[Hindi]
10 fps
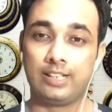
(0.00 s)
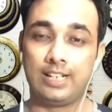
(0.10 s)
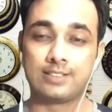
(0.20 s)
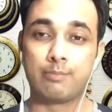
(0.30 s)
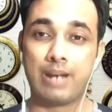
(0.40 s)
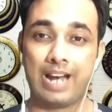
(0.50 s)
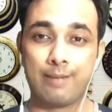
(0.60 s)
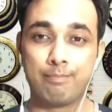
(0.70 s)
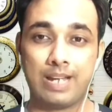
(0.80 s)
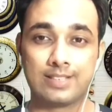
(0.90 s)
के लिए एज अ
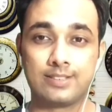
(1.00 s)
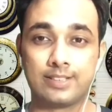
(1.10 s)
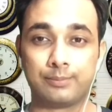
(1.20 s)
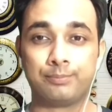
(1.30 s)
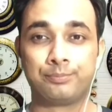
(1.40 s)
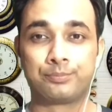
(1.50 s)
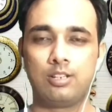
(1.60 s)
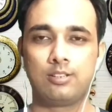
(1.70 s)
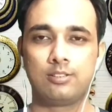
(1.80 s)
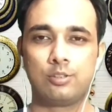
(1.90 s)
ब्रांड एम्बेसडर
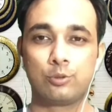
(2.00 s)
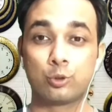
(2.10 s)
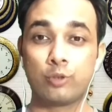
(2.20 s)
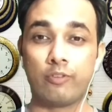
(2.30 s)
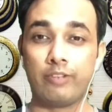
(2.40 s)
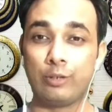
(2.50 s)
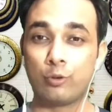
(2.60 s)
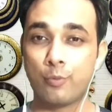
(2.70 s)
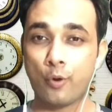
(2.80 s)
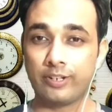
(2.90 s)
दोस्तों विवेक
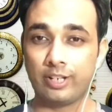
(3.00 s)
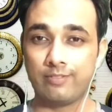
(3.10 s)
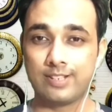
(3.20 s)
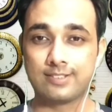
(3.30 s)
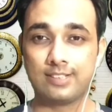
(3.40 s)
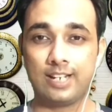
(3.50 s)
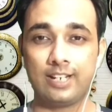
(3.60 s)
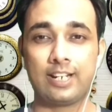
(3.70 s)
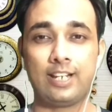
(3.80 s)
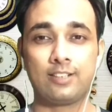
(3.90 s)
ओब्रॉय ने इन्वेस्ट किया
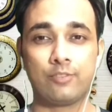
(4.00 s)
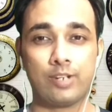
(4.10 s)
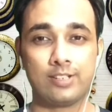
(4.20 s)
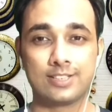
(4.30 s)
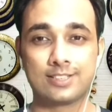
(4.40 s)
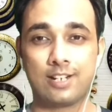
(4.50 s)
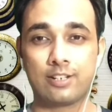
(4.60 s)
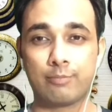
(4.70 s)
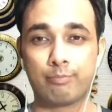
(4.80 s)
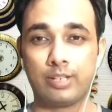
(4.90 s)
है एक हेल्थ एंड वेलनेस
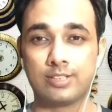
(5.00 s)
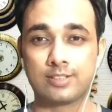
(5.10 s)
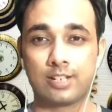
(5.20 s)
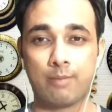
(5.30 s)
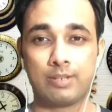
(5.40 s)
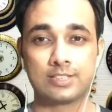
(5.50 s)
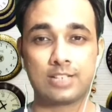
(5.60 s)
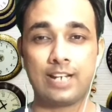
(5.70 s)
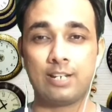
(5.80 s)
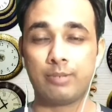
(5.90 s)
स्टार्टअप में जिसका नाम है
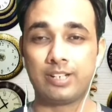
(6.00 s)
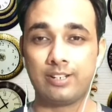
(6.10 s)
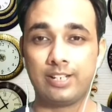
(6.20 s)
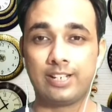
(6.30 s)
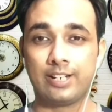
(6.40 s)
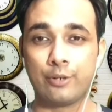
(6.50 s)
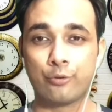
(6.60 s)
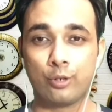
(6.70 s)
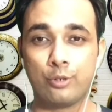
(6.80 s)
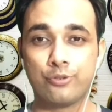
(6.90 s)
स्काई लिमिट इंटीग्रेटेड
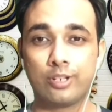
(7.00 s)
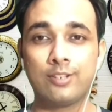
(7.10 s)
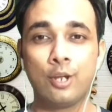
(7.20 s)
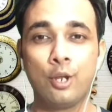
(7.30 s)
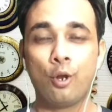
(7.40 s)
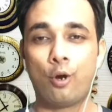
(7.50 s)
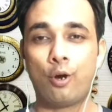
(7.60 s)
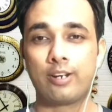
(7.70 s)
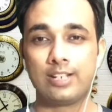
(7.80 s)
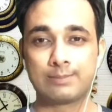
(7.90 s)
सॉल्यूशन
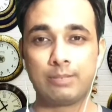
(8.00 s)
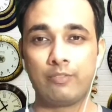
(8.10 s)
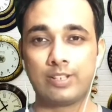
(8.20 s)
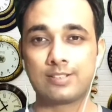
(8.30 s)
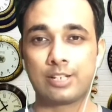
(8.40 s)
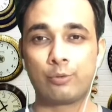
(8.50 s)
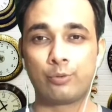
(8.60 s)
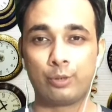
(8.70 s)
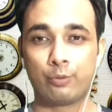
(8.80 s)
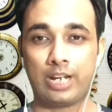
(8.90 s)
और इसमें इन्वेस्ट करके
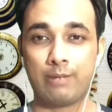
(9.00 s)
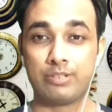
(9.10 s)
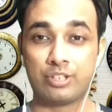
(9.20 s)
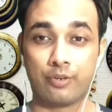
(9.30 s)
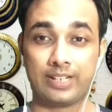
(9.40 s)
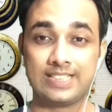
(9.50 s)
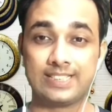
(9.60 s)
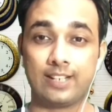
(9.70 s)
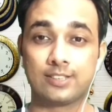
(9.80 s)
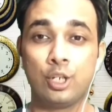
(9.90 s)
उन्होंने उठाए मेजोरिटी
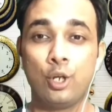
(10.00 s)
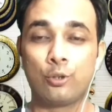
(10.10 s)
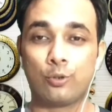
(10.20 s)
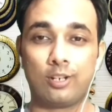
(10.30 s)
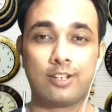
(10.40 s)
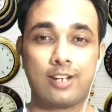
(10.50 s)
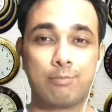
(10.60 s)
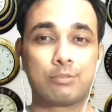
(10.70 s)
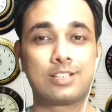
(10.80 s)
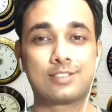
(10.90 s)
स्टेक्स तो अगर
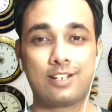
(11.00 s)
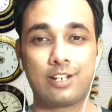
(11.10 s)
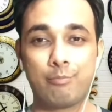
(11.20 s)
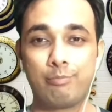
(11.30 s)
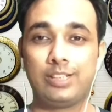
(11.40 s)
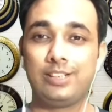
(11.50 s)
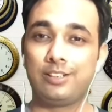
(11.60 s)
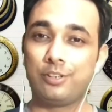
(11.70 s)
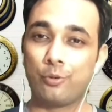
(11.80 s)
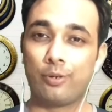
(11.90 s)
आपका स्टार्टअप भी
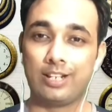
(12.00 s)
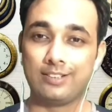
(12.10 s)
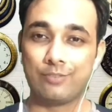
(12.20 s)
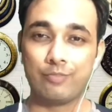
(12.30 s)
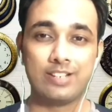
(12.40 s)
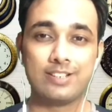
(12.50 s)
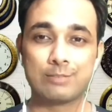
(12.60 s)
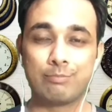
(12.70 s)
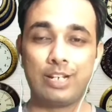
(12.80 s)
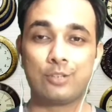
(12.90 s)
यू नो हेल्थ एंड
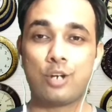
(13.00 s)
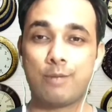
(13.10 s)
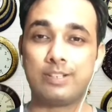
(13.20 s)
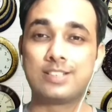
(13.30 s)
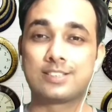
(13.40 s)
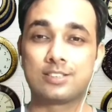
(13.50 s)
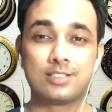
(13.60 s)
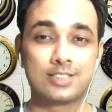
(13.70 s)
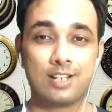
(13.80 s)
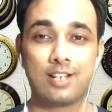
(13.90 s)
वेलनेस में है तो आप इन
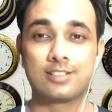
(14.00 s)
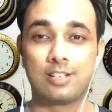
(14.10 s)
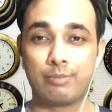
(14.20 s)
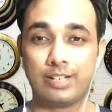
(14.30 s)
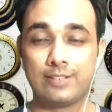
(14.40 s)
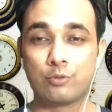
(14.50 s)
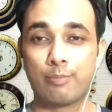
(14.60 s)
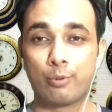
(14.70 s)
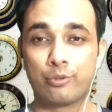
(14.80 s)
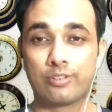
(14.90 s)
स्टार सेलिब्रिटीज़
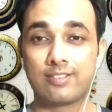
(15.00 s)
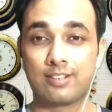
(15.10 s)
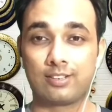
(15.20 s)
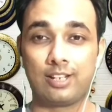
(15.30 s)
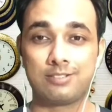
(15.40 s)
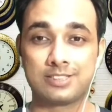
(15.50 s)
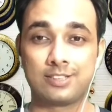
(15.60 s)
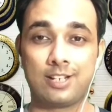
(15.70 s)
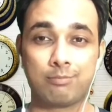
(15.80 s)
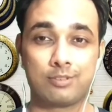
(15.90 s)
को अप्रोच कर सकते हैं
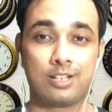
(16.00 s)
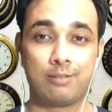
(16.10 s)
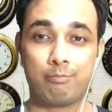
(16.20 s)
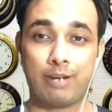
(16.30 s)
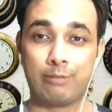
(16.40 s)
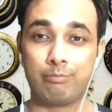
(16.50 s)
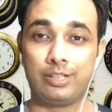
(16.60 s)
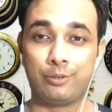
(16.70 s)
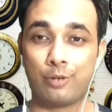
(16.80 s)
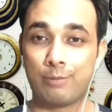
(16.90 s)
इससे आपका माइट
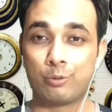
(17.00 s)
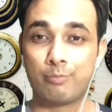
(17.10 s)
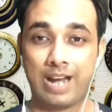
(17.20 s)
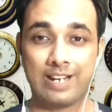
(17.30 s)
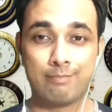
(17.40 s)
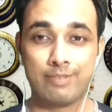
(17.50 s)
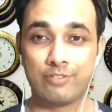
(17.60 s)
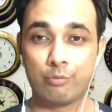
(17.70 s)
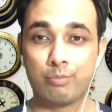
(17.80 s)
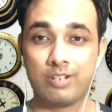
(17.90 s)
भी यू नो आपको ब्रांड
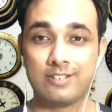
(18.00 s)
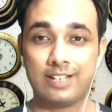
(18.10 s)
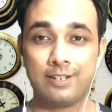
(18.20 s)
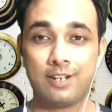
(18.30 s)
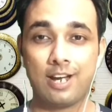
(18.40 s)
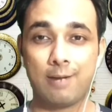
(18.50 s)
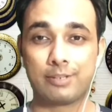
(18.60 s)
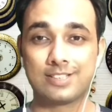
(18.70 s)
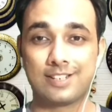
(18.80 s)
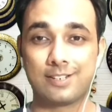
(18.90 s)
एम्बेसडर भी मिल जाए
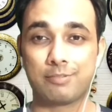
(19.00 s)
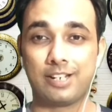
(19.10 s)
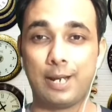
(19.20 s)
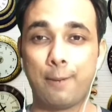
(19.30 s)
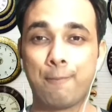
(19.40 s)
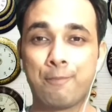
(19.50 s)
आपके स्टार्टअप के लिए